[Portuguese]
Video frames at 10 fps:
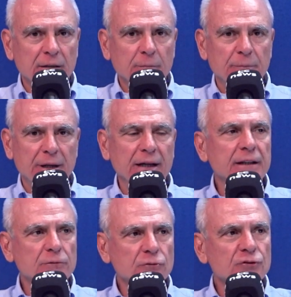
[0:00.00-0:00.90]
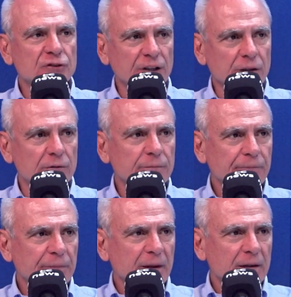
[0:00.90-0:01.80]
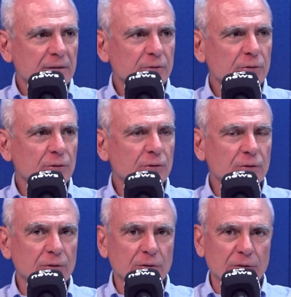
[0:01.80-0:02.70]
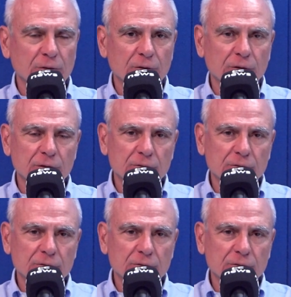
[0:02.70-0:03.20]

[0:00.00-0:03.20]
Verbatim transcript: para redução do,